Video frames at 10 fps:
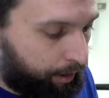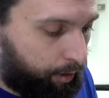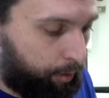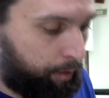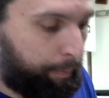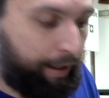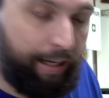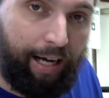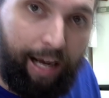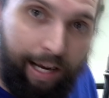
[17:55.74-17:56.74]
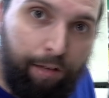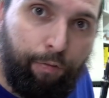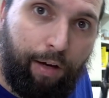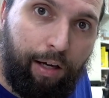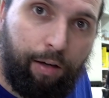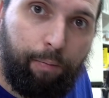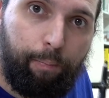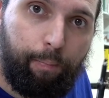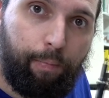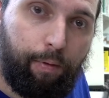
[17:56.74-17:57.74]
Und bei der einfachen
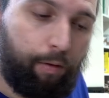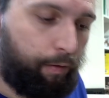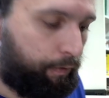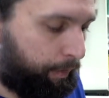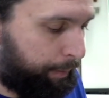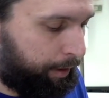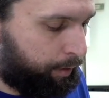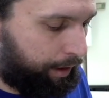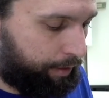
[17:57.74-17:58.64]
Verbindung,